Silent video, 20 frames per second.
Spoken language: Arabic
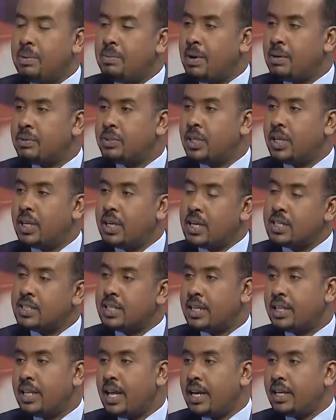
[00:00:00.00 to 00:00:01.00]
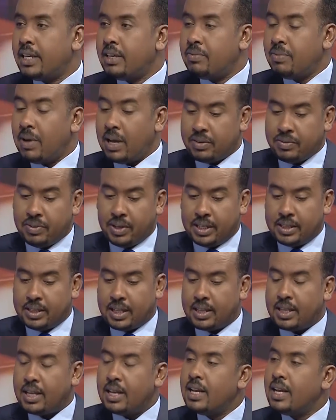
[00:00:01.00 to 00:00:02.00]
ما امشي يا ناصر داير اقف معك في حته
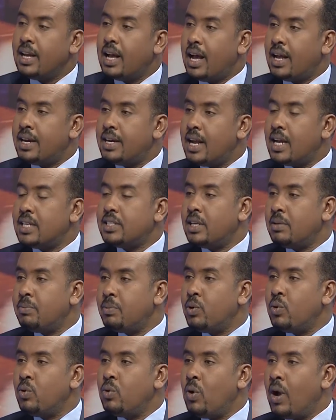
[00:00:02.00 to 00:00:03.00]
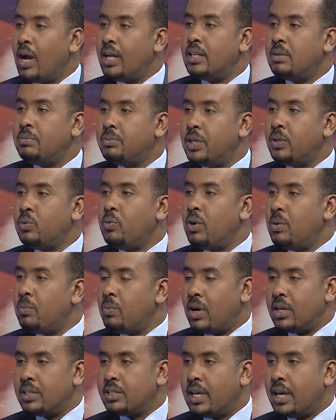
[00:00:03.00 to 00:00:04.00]
الناس اللي بيقولوا عدم جدوى
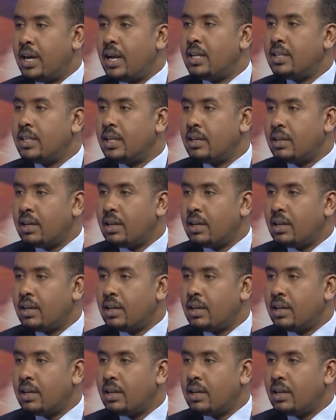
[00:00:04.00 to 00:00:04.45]
المعسكرات